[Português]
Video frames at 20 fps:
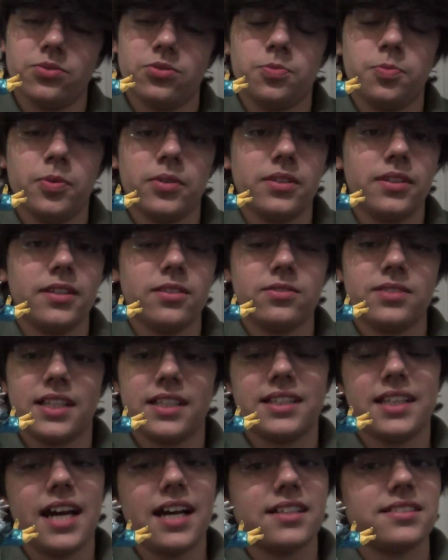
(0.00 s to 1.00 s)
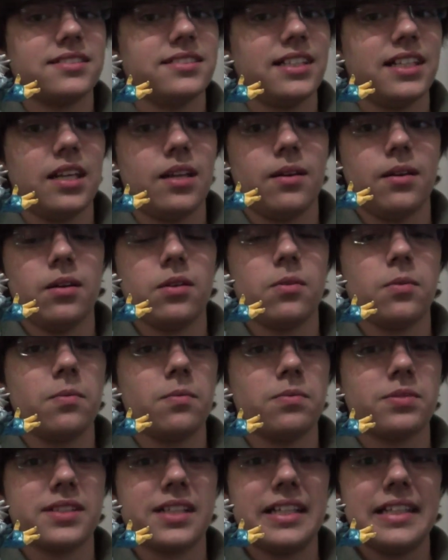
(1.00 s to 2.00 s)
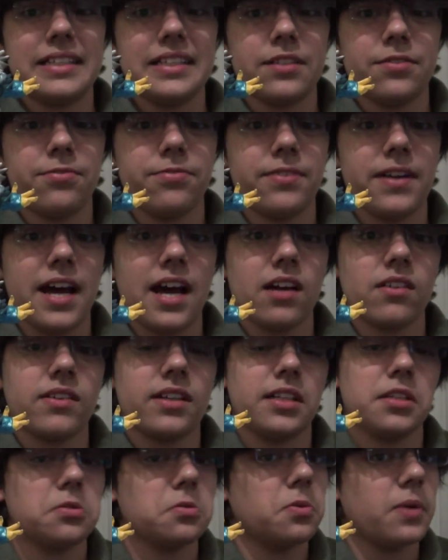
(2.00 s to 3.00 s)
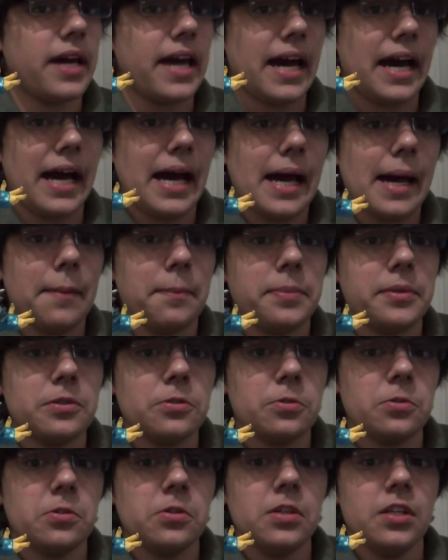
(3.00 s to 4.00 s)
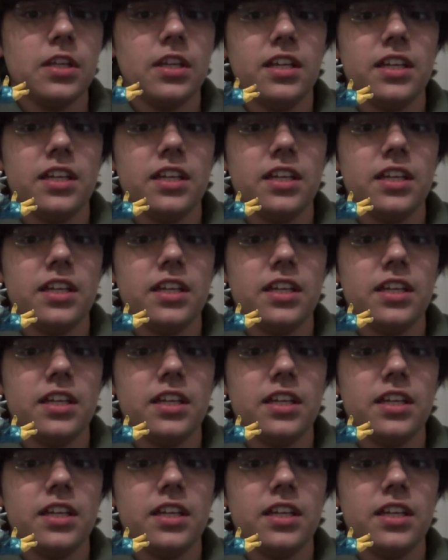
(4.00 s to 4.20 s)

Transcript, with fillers: Os poderes, os ataques, ele, é, ele é um Skylander fraco, ele não é rápido.